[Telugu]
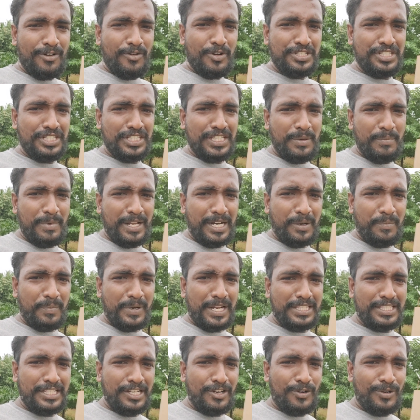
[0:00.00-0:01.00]
వచ్చింది మనకు
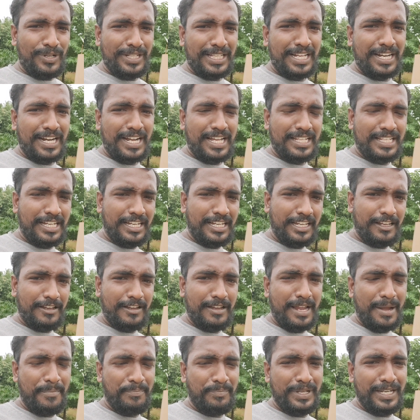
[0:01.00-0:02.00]
ప్రత్యేక హోదా రాదా
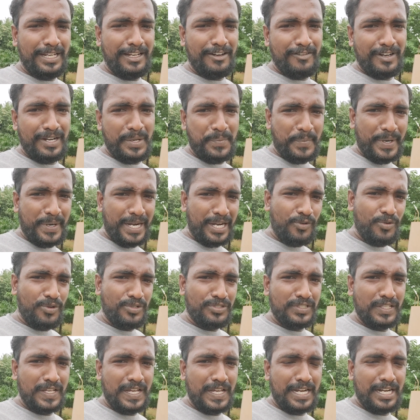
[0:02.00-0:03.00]
ఎంపీలను ఇవ్వండి మెడలు
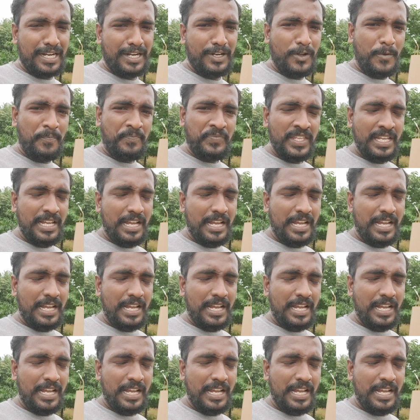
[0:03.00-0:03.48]
ఉంచుతా అన్నాడు